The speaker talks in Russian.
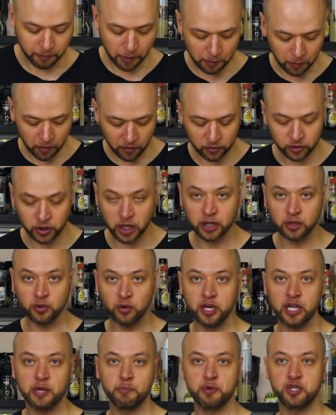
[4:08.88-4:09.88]
по поводу
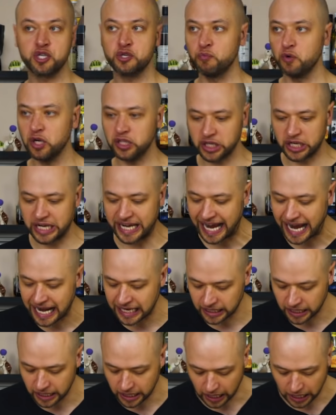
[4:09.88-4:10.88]
окрохи, почему это
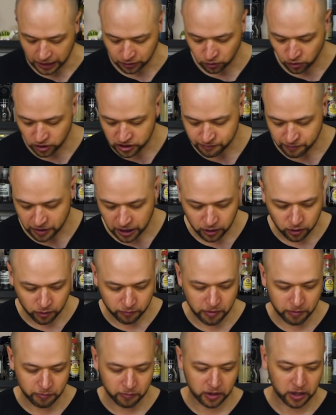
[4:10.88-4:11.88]
реально одно из моих
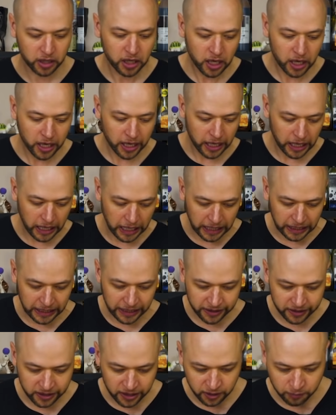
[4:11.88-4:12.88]
любимых а,
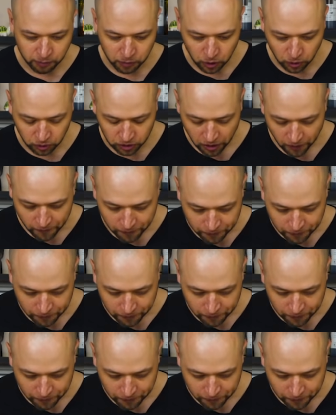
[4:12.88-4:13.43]
летних блюд,